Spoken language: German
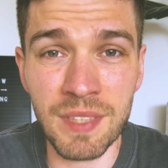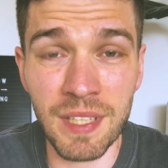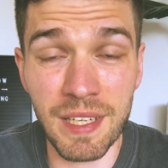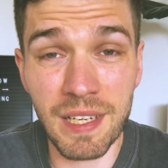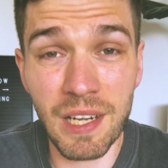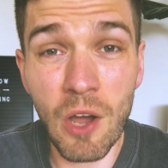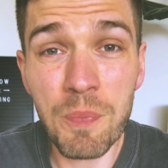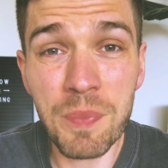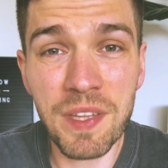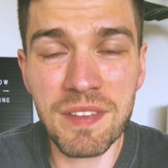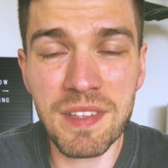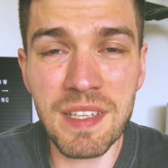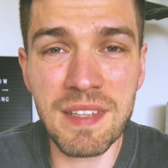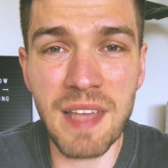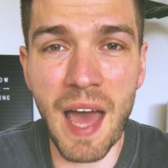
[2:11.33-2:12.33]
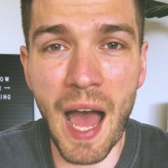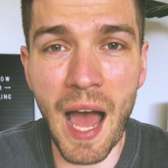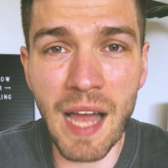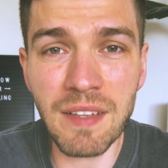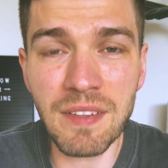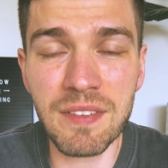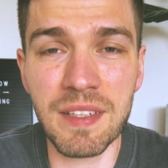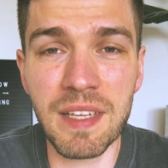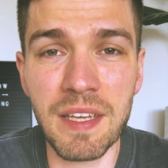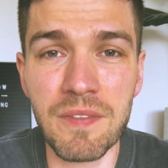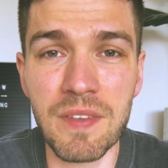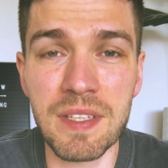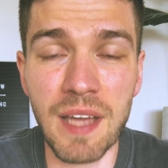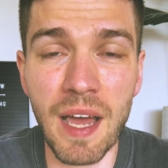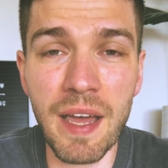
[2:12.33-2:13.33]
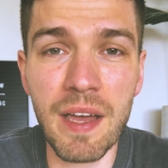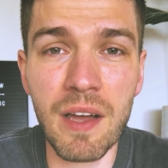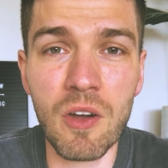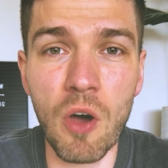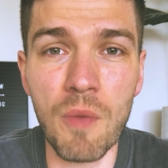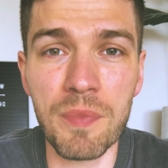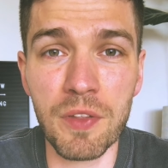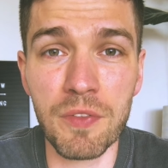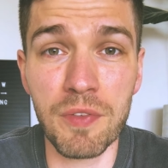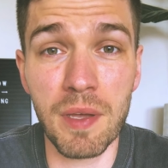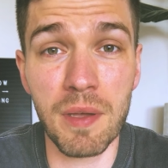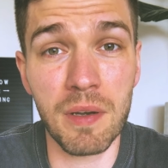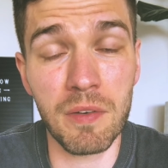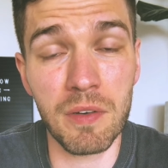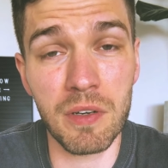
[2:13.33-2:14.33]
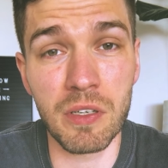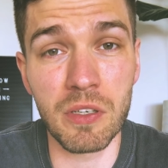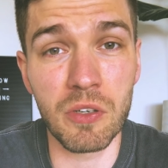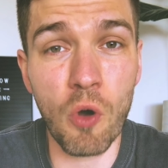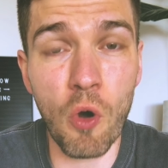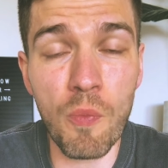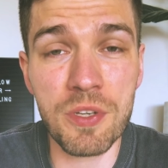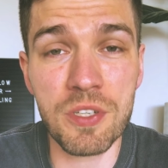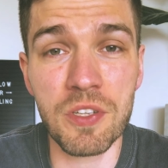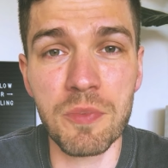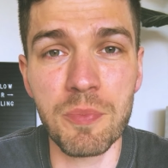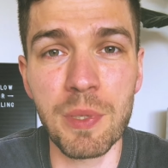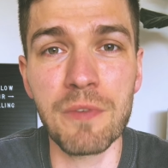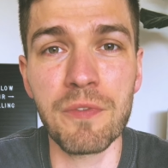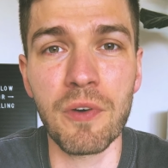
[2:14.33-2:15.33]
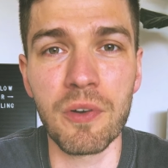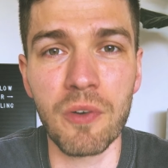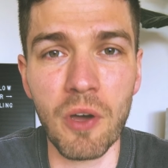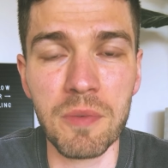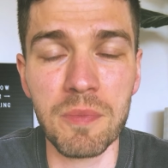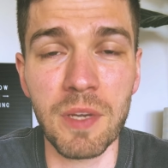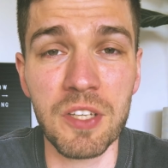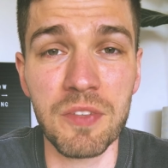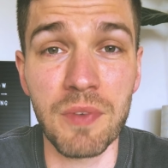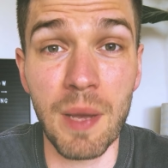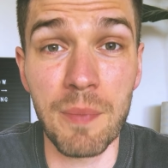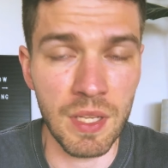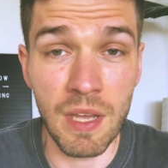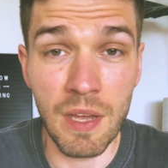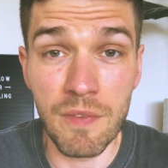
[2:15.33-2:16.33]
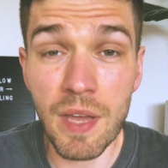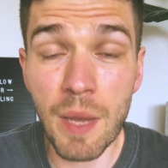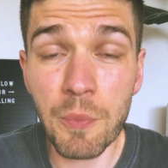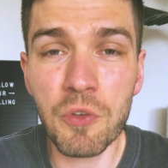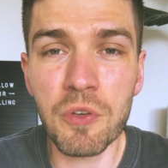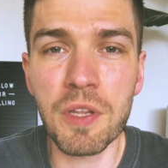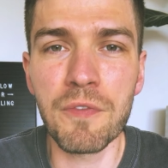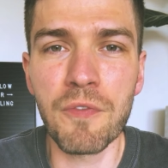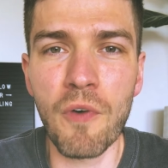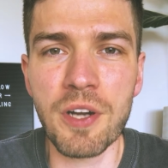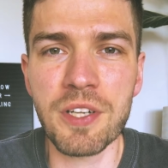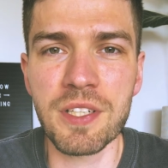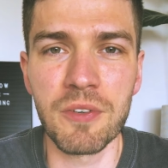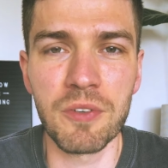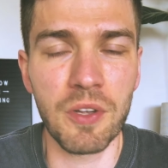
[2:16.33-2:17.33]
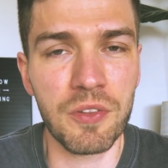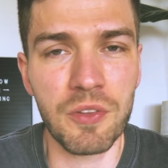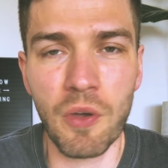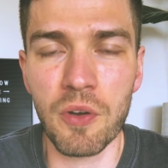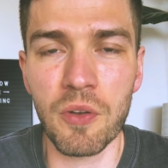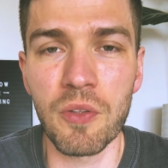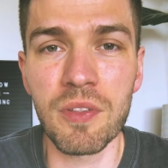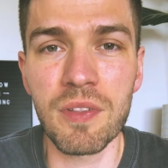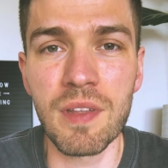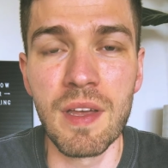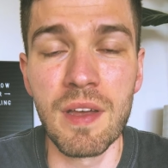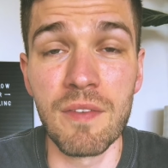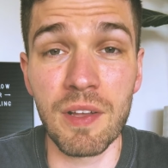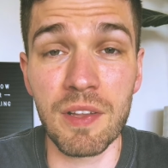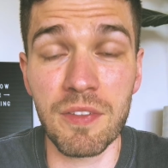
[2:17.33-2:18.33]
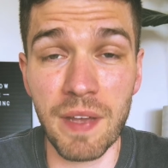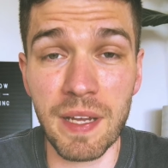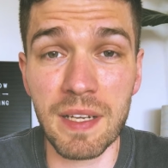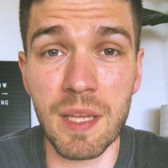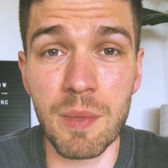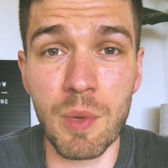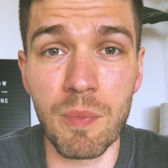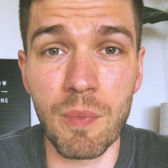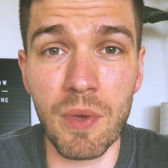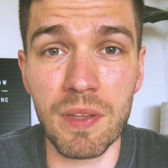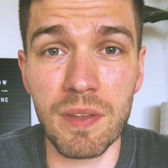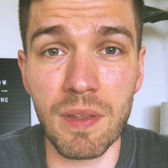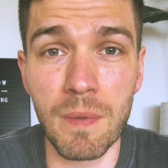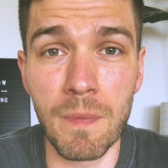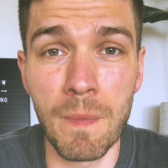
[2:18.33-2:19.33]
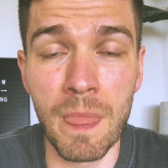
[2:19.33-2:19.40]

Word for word: Ich glaube, dass diese Angst irgendwie daher kommt, dass wir ein, komisches Bild von Gott manchmal haben. Wir haben so die Vorstellung, dass Gott uns was wegnehmen möchte.